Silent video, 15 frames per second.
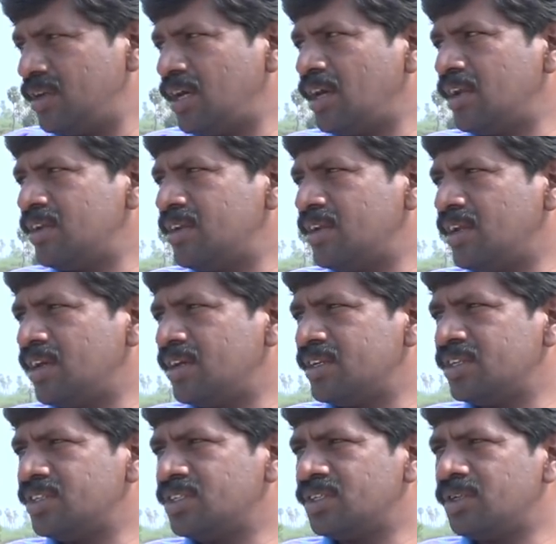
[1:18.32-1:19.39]
నాటు
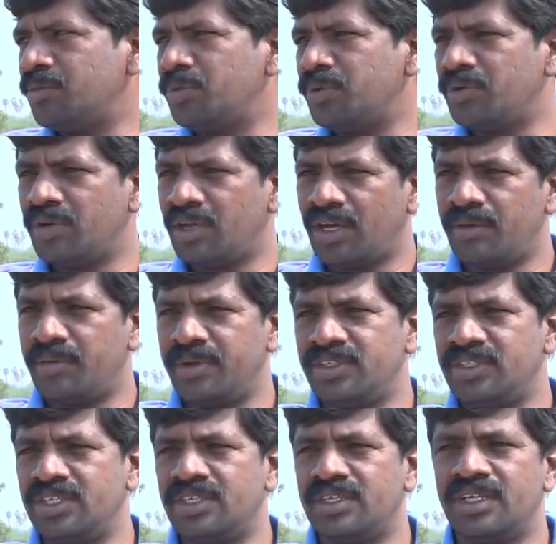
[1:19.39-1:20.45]
నాటేసేటప్పుడు నారు
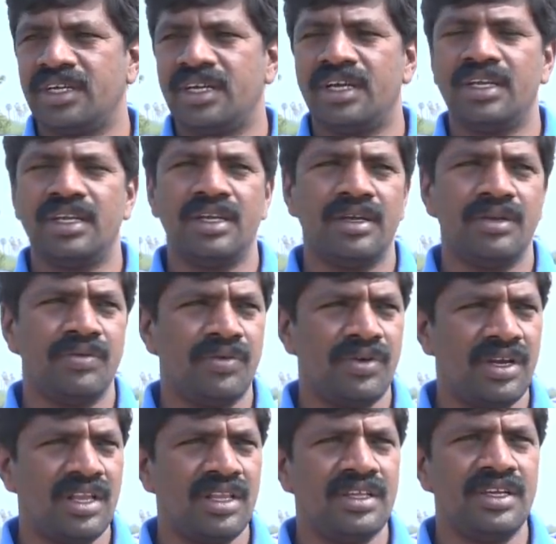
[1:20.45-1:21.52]
చేయటం కానీ
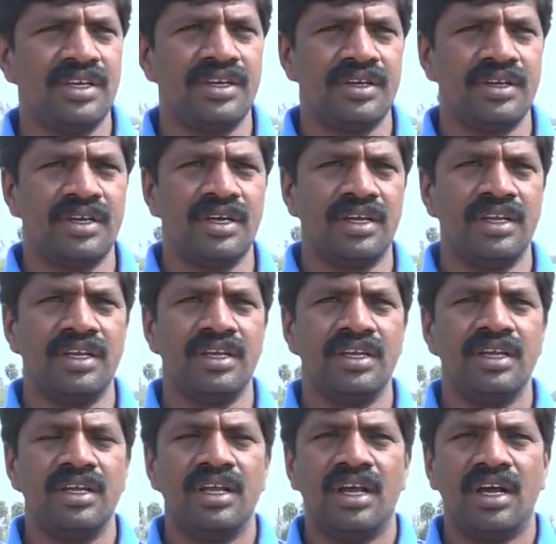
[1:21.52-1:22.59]
వరాలు తీయటం కానీ
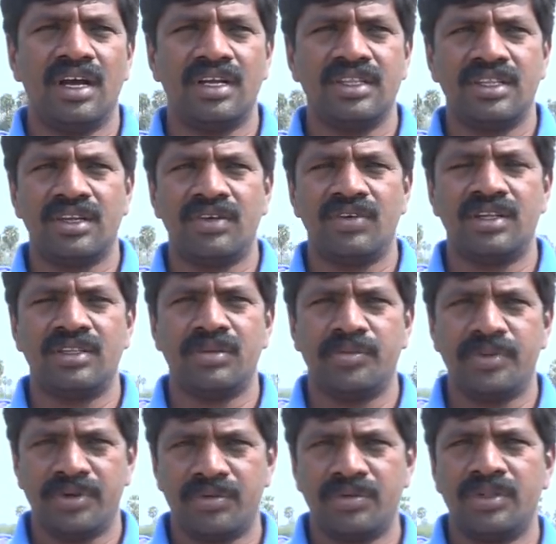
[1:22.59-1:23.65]
ఆ తర్వాత
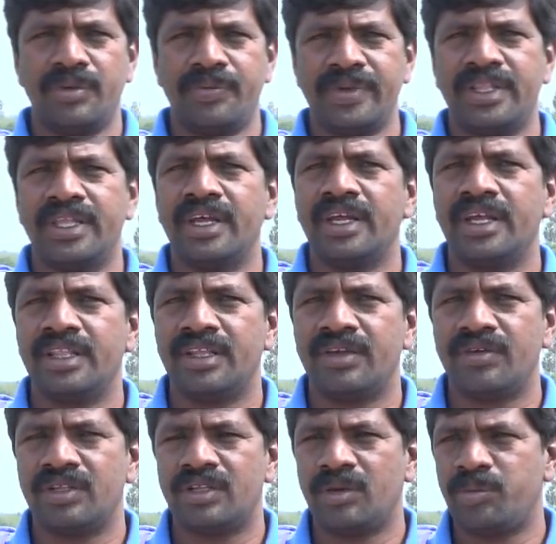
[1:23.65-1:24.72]
మేము కొద్దిగా పెద్దగా అయిన
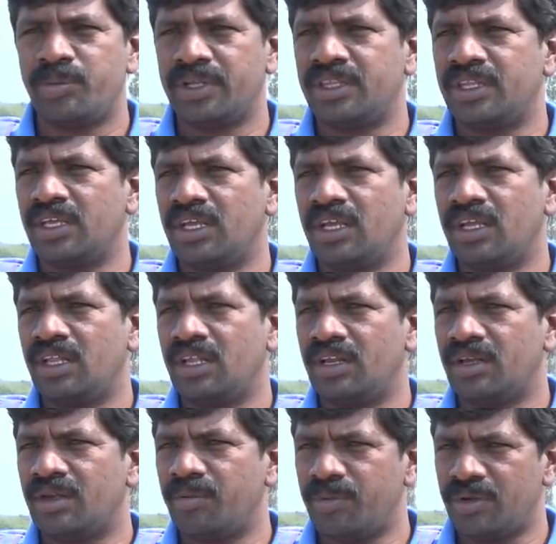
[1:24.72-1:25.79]
తర్వాత పత్తికి
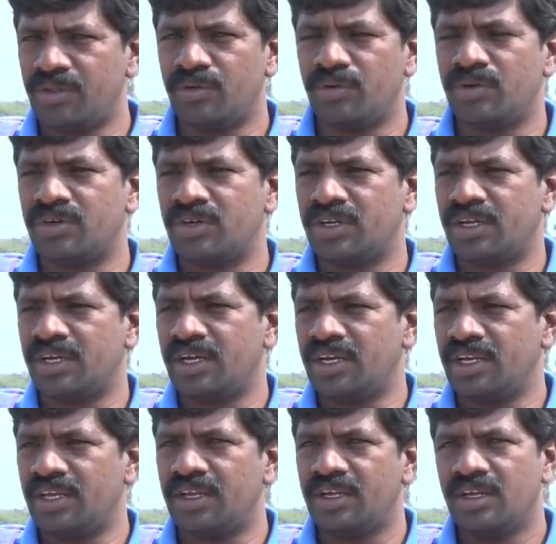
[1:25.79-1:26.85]
దీనికి మందు కొట్టడం
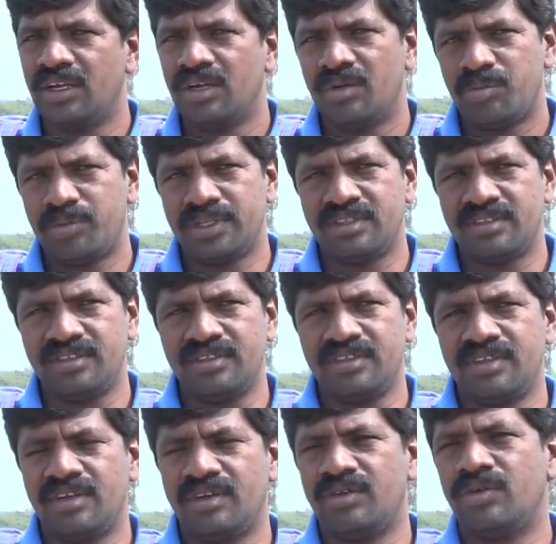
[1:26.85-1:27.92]
కానీ పత్తి
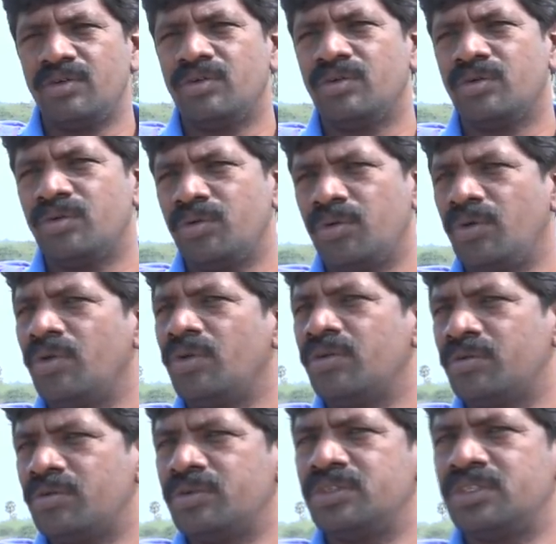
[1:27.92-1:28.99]
సీజన్లో
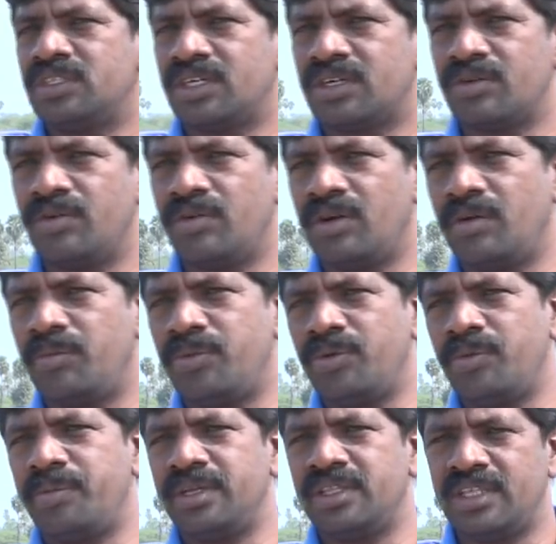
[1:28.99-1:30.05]
కూలీలు కొంచెం తక్కువ
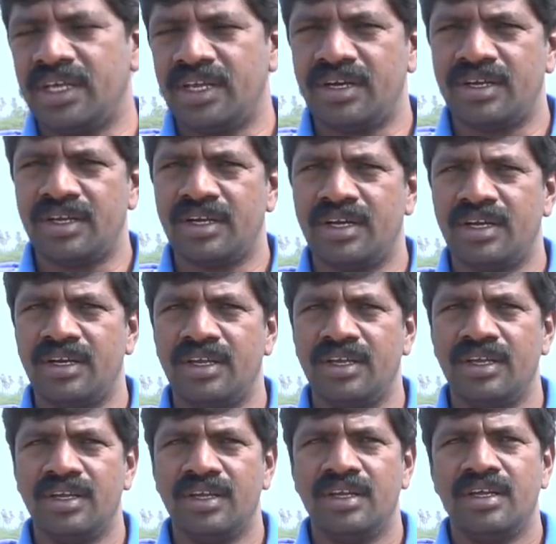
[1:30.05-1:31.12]
ఉన్నప్పుడు పత్తి ఏరటం కానీ
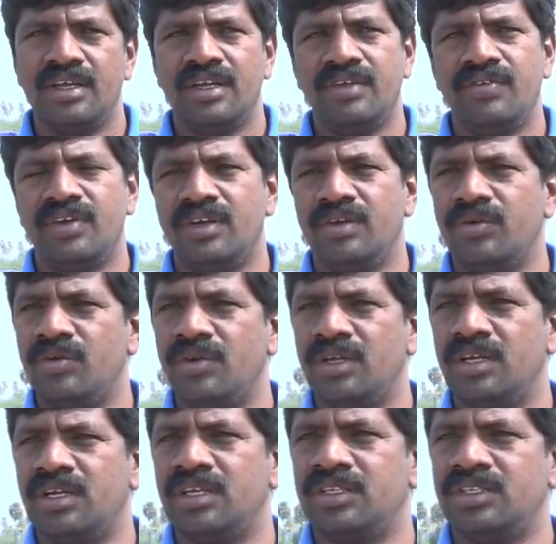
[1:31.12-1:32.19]
ఇవన్నీ
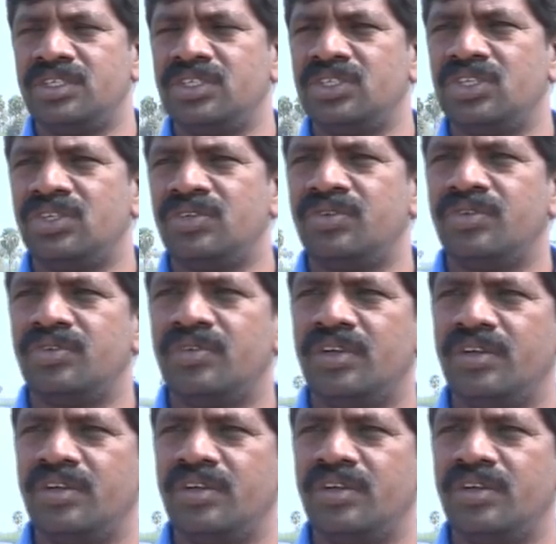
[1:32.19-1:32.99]
కూడా చేసేటువంటి